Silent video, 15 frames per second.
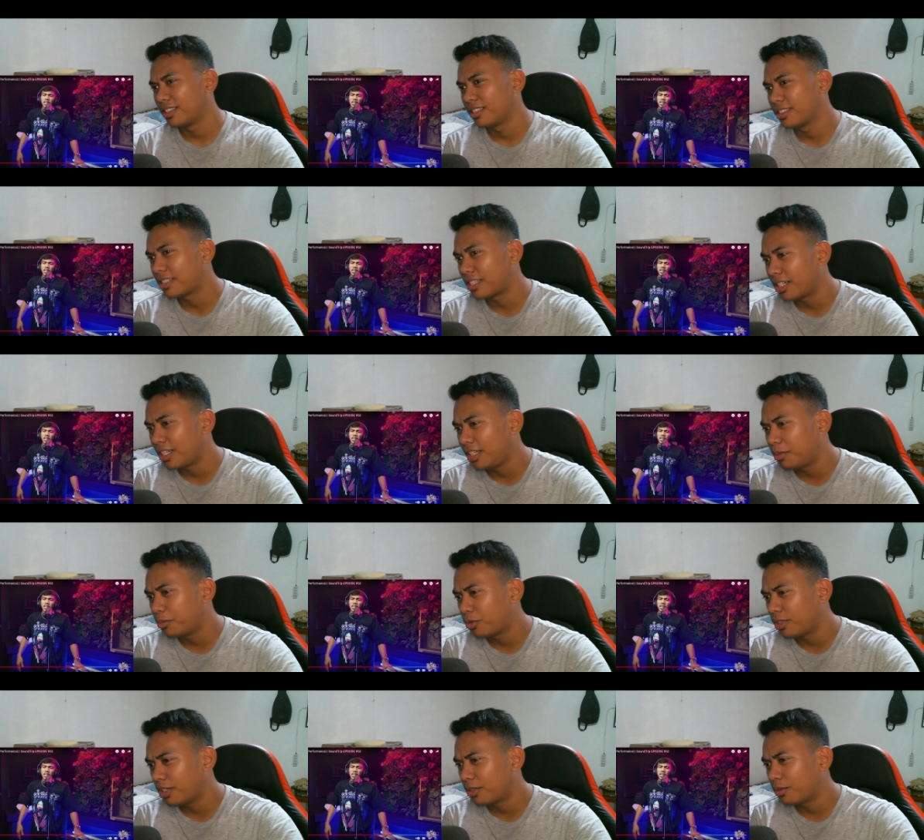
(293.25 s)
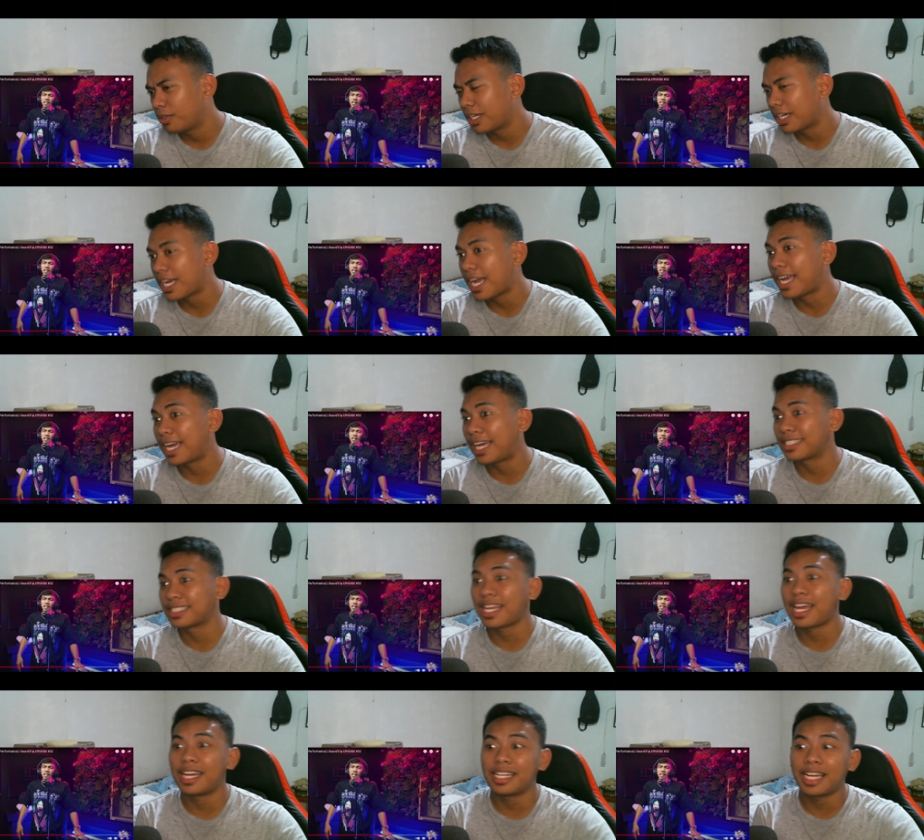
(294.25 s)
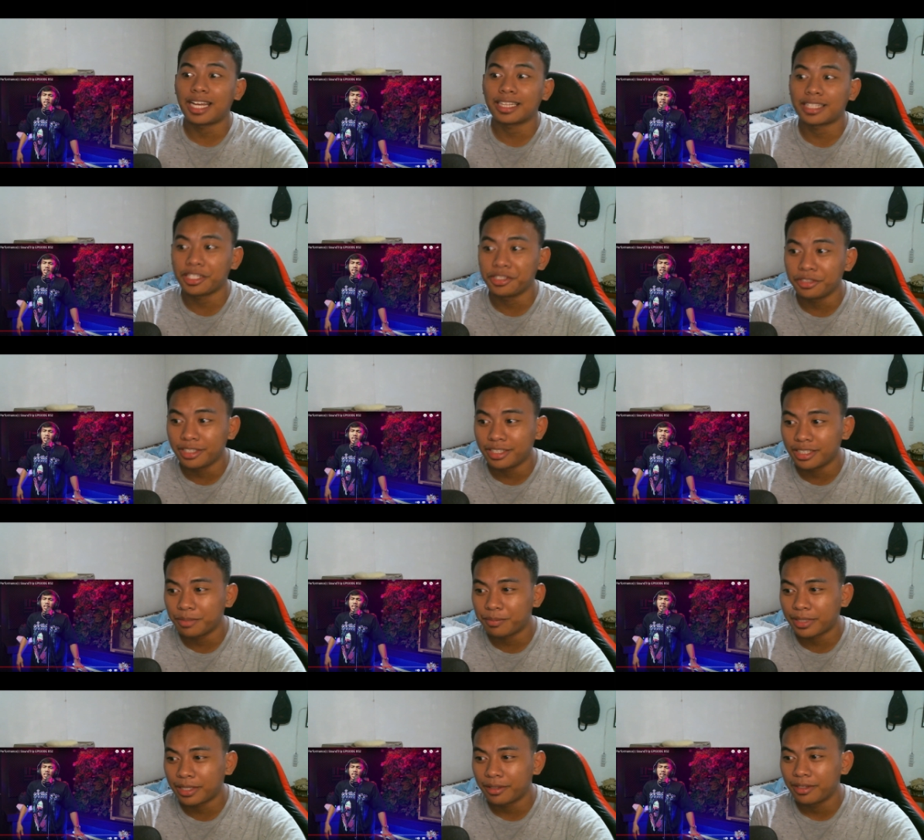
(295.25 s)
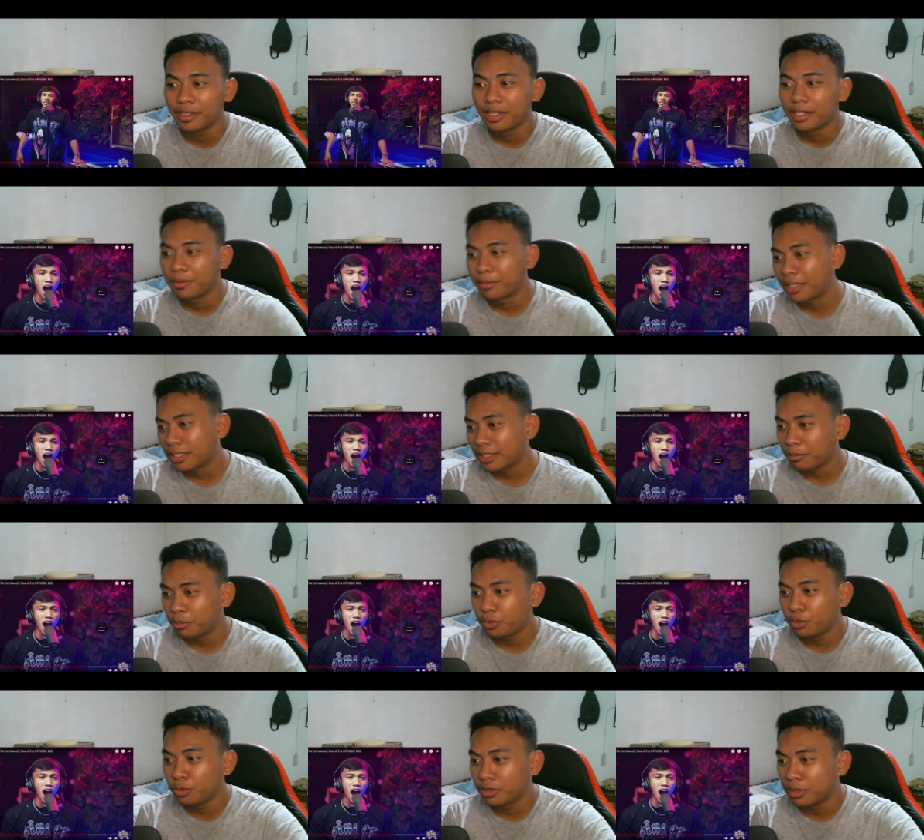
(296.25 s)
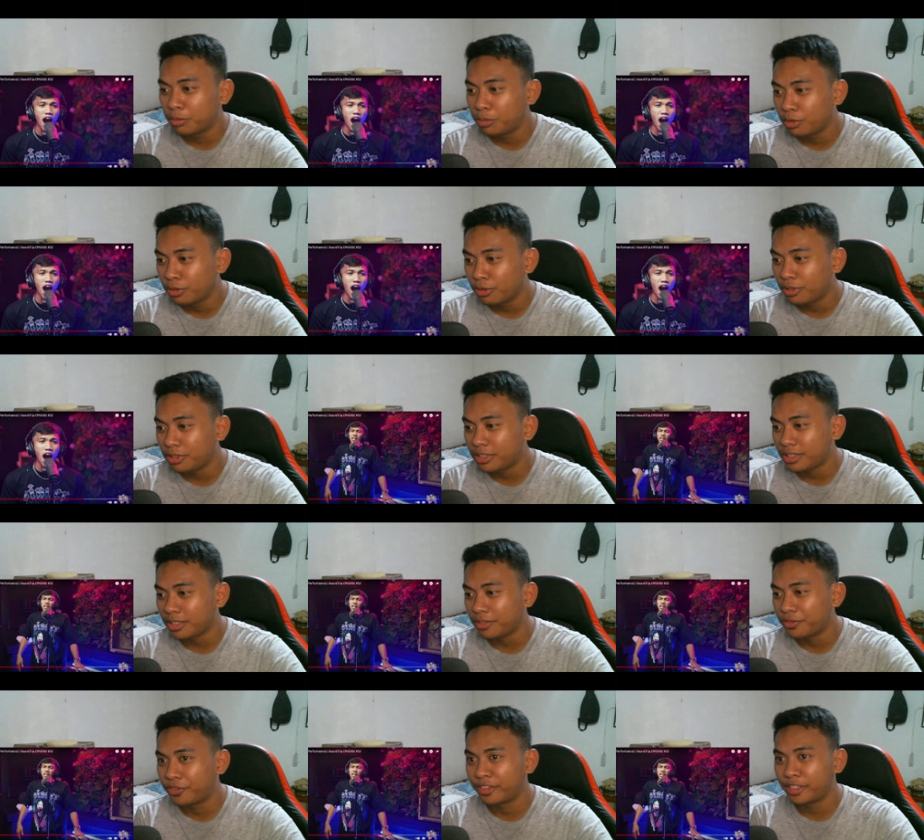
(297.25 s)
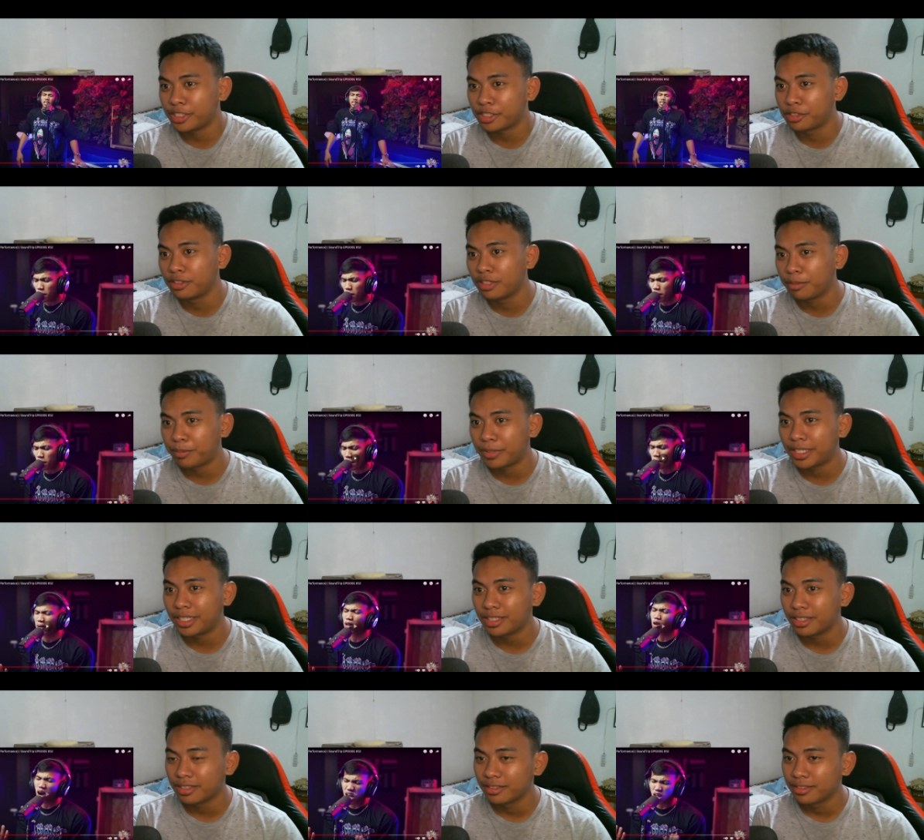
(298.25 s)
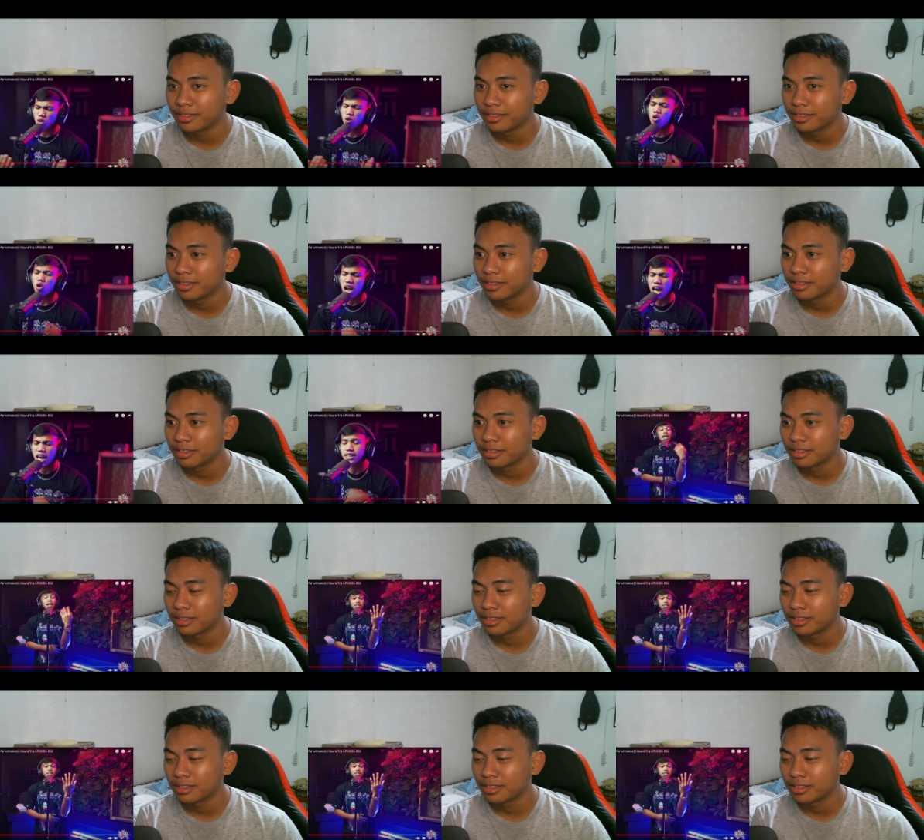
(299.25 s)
Sarili mo lang, wala Aasahan ata yun eh pa parang nabu- nabulol si verse dun na part. Ay, pero kaya kong kulayan,